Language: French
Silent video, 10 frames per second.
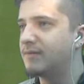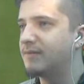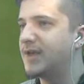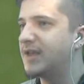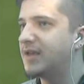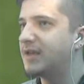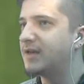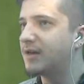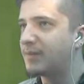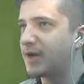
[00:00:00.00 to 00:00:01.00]
Mais
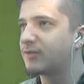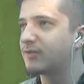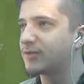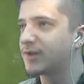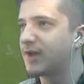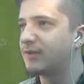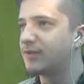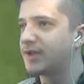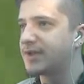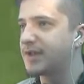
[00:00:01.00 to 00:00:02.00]
là, par contre, à vos
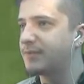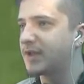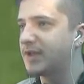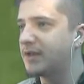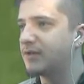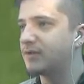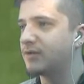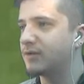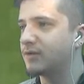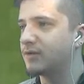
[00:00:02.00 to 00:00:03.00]
risque et péril,
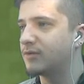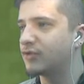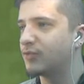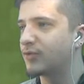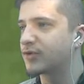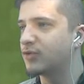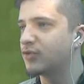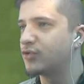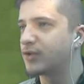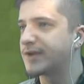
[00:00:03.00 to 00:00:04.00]
euh, je pense que
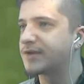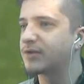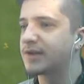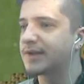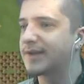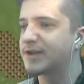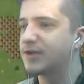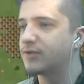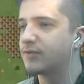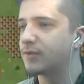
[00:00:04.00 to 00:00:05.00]
le jeu risquerait de cracher
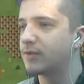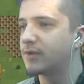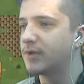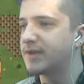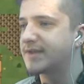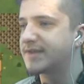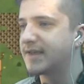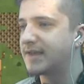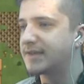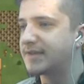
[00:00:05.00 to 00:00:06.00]
souvent.
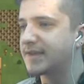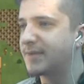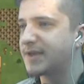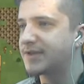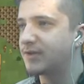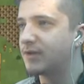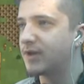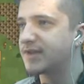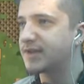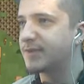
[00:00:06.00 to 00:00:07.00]
Ça, ça se bastonne,
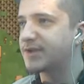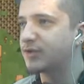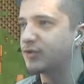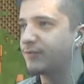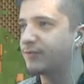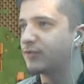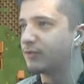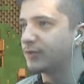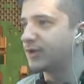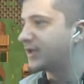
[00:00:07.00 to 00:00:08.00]
là, ça se bastonne. Je vais foutre tout
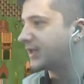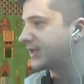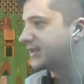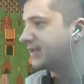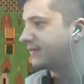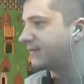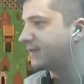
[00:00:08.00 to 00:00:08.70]
le monde dans l'agressif.